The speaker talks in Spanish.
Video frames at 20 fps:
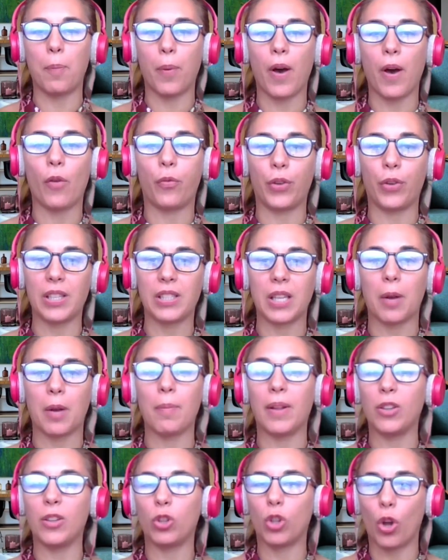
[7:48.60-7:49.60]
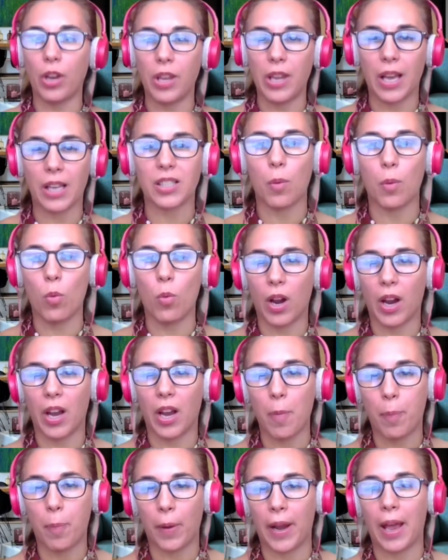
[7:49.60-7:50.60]
que se pueda ofrecer mentorías a
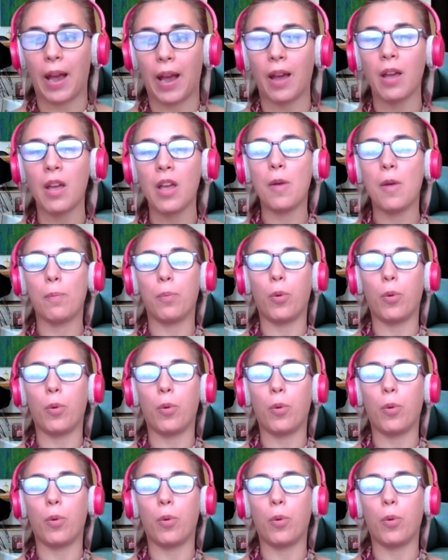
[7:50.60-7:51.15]
mujeres para